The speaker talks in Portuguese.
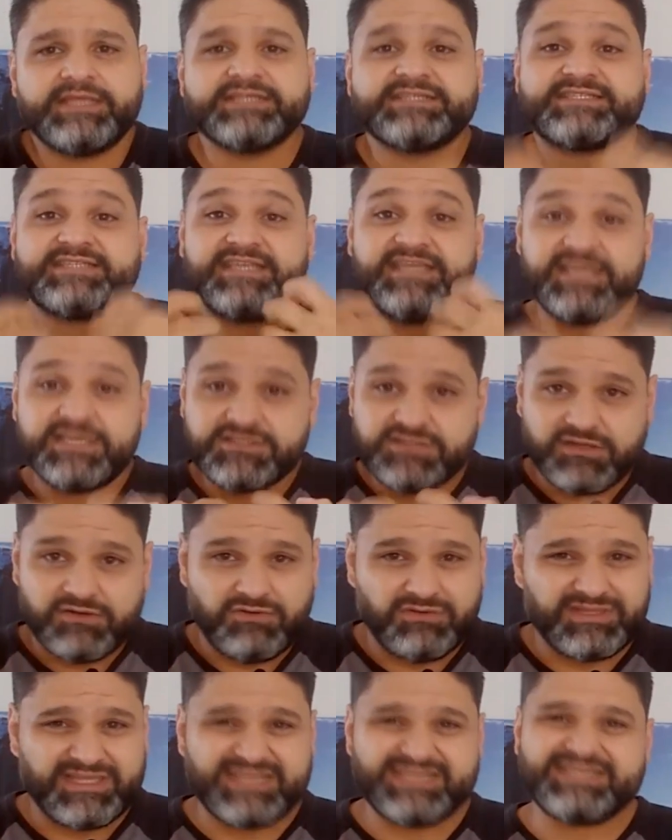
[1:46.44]
Se isso
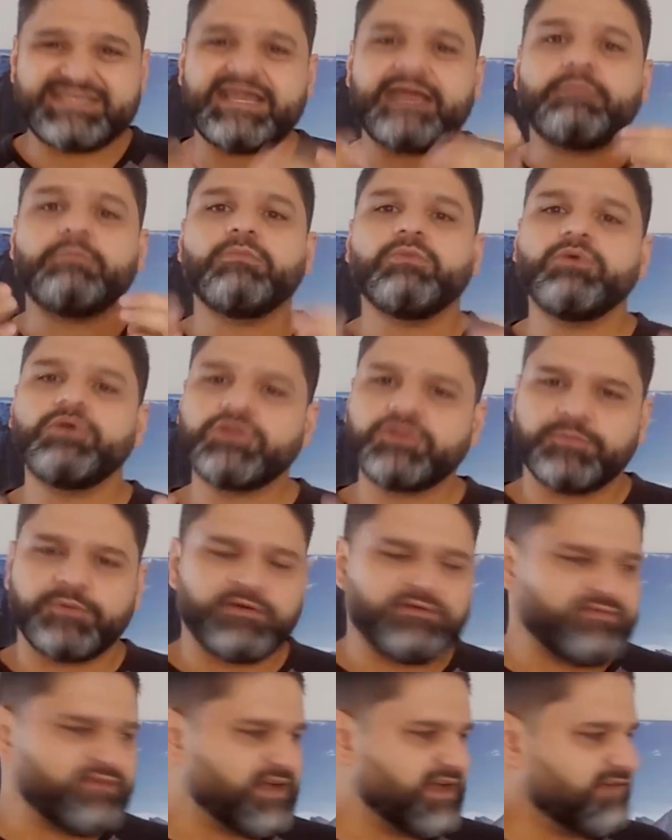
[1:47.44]
acontecer, é muito
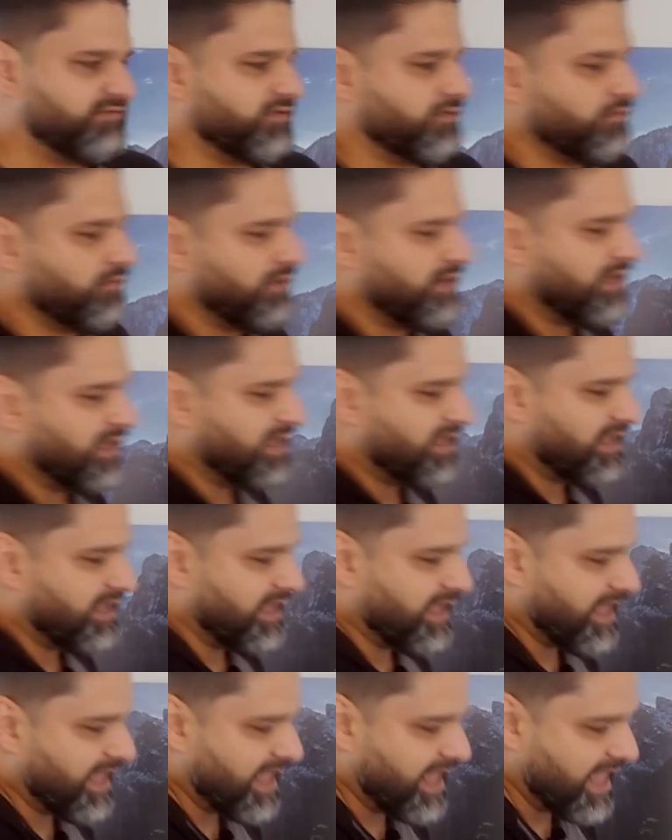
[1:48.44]
provável
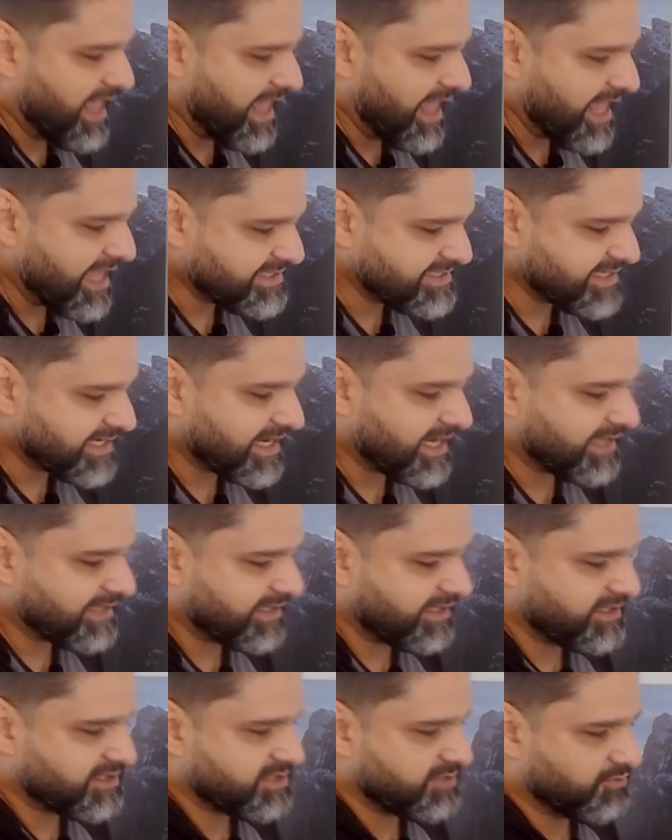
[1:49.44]
que essa
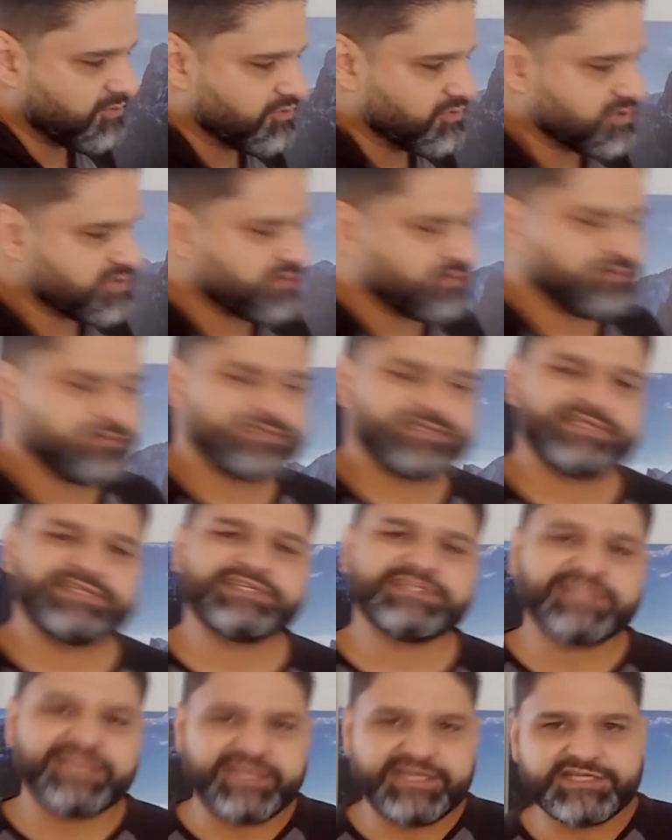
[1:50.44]
cadeia de músculos
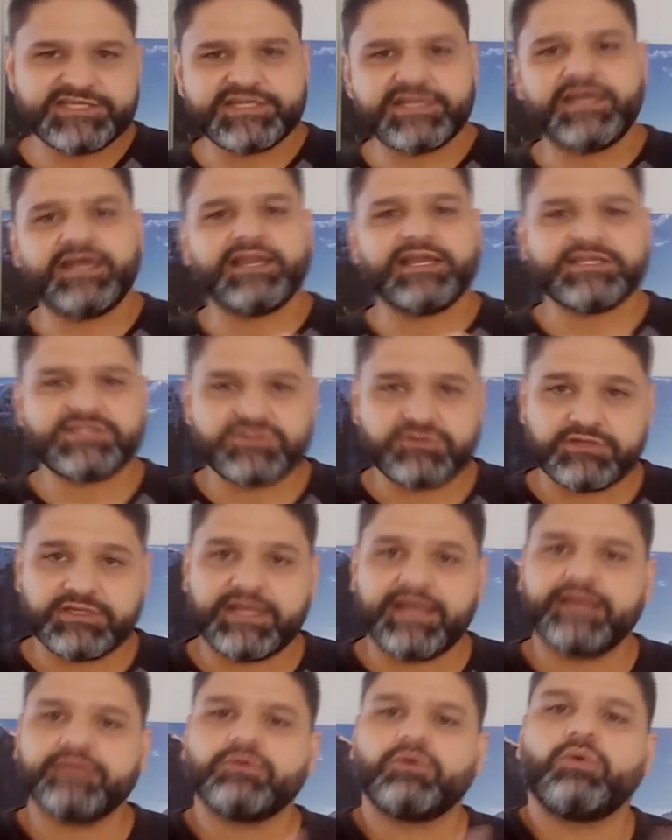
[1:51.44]
esteja
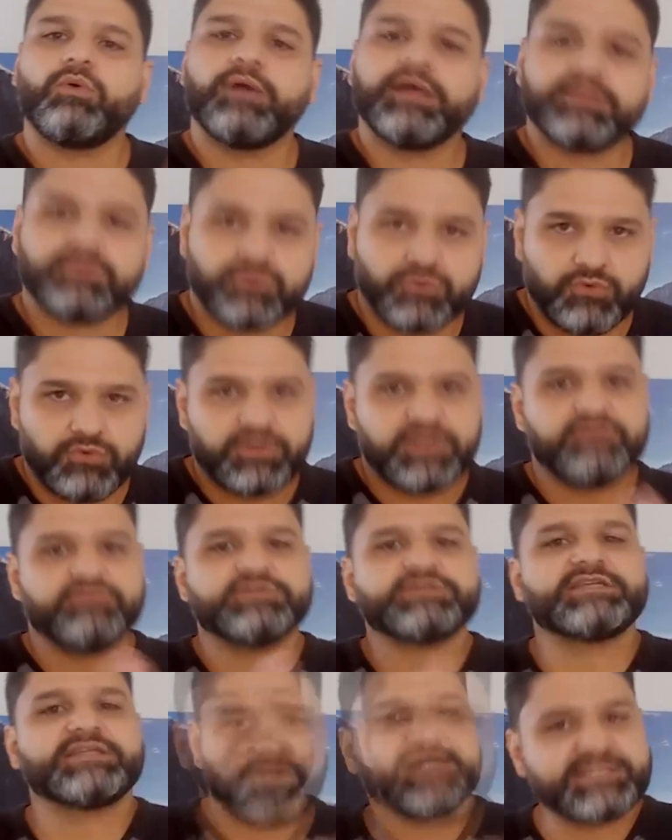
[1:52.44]
relacionado com a dor que
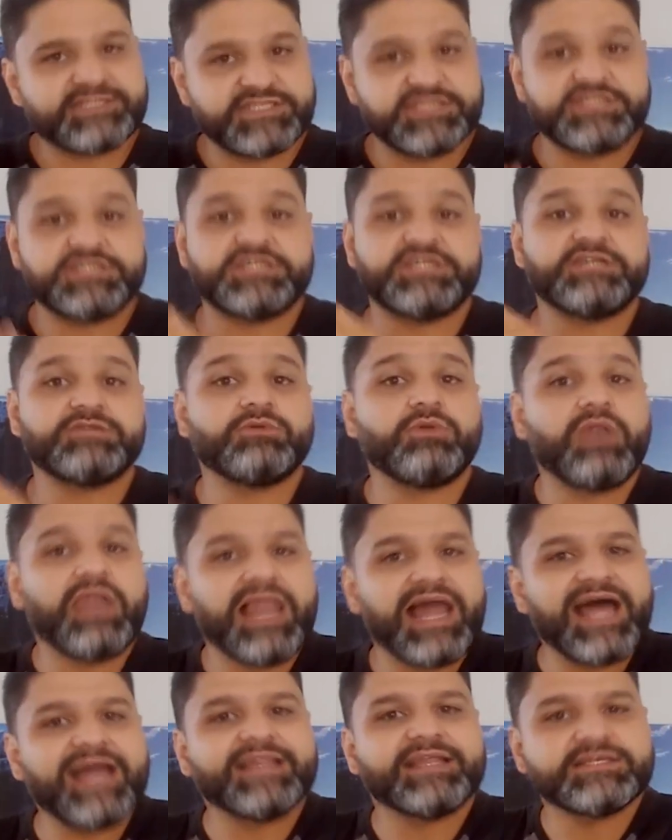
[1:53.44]
você está sentindo
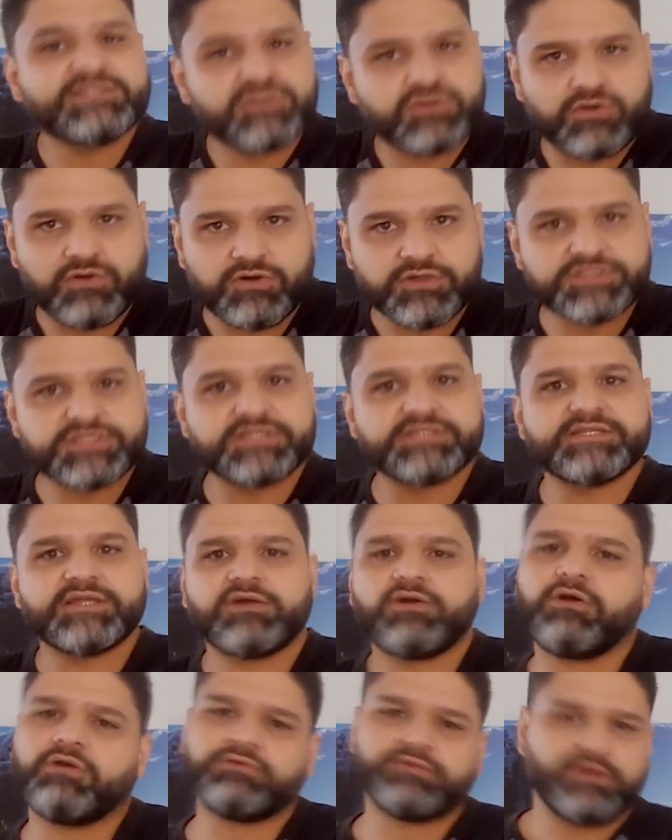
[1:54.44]
lá nas costas,
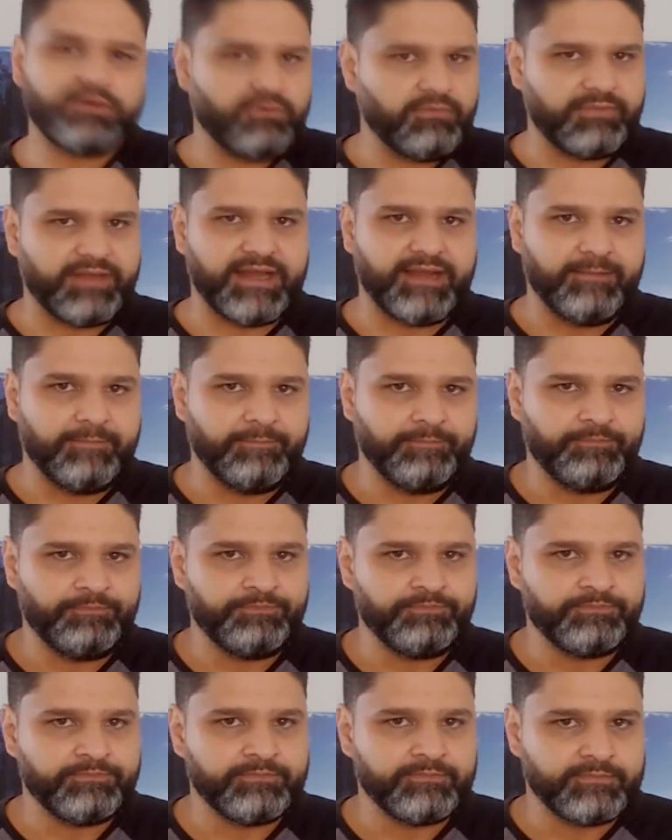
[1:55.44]
na coluna lombar.
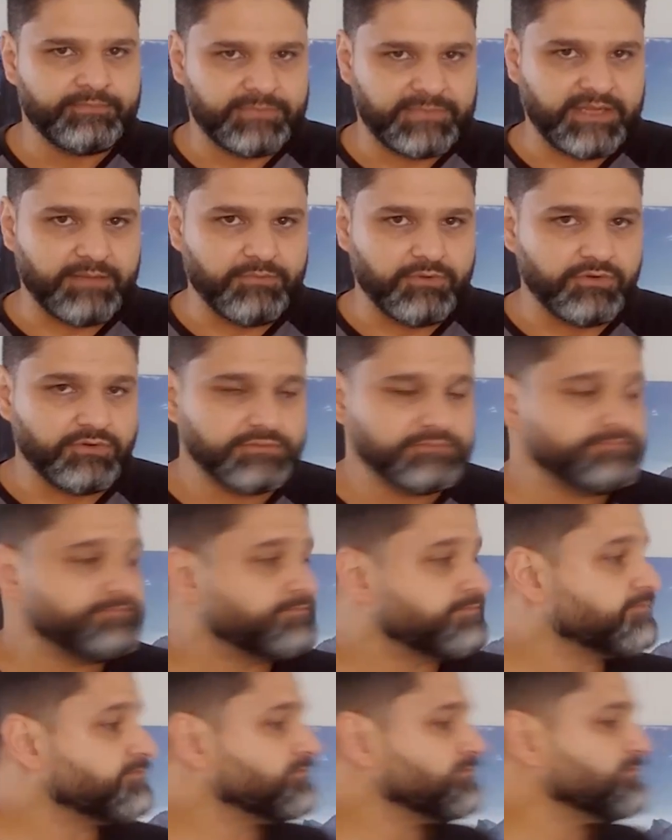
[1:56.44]
Tá bom?